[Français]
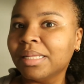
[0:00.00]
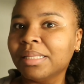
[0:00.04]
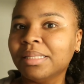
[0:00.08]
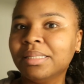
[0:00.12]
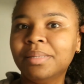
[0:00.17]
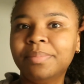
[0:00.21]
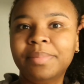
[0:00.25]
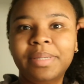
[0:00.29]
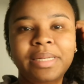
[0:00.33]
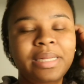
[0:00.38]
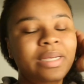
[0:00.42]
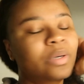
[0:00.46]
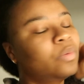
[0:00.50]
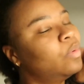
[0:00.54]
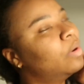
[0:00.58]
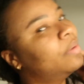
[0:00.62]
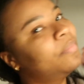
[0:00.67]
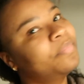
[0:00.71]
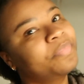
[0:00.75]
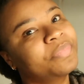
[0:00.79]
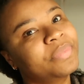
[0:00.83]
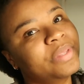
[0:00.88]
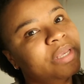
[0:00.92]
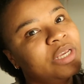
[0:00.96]
démêlés
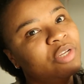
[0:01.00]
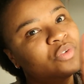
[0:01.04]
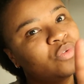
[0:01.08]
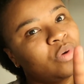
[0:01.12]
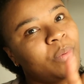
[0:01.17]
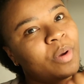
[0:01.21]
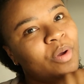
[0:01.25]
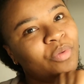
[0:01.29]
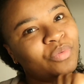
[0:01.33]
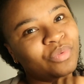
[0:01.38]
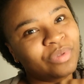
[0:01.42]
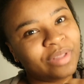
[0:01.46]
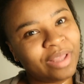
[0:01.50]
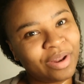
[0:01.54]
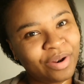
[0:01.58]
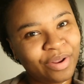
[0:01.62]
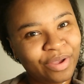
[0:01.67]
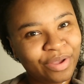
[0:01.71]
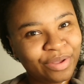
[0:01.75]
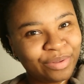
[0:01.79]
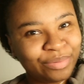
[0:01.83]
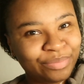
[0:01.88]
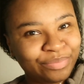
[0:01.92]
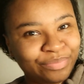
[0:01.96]
quoi et je vous reprends tout à
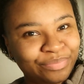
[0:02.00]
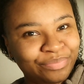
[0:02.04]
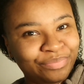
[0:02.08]
l'heure